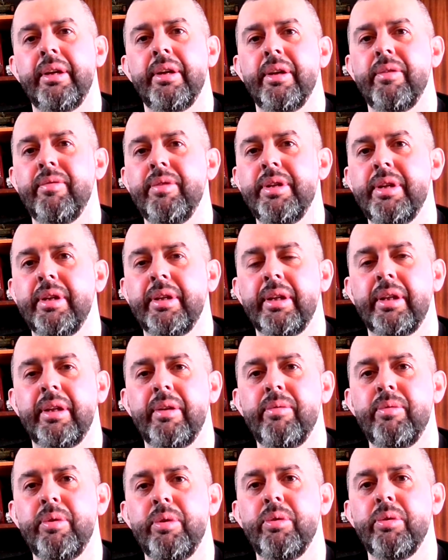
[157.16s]
видит это
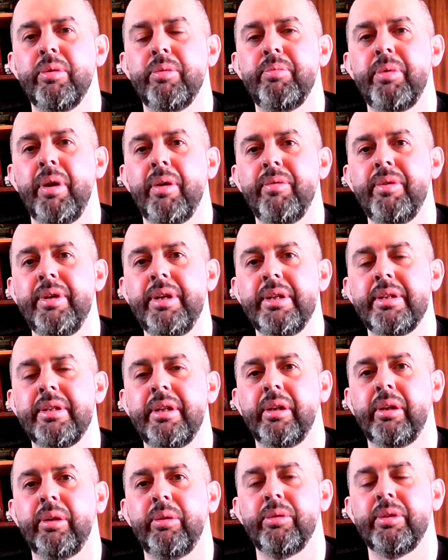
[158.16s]
видео впервые,
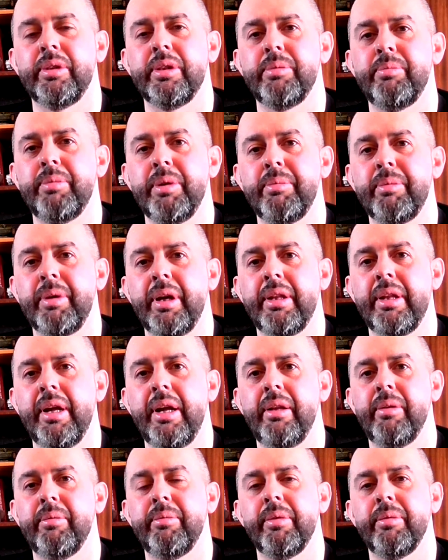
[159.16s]
столкнулся с моим
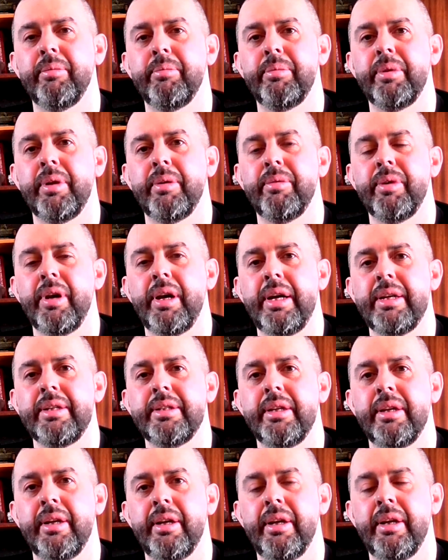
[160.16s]
каналом первый раз.